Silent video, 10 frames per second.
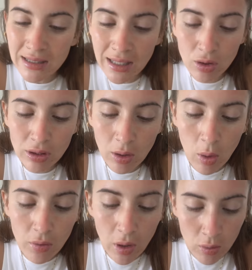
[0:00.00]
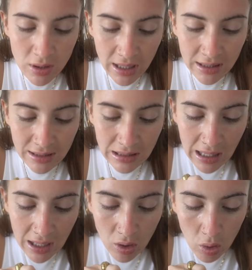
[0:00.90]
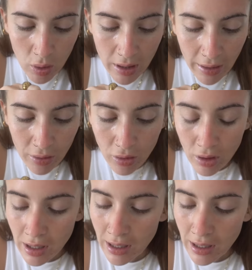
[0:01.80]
se nota cuando algo está tan cuidado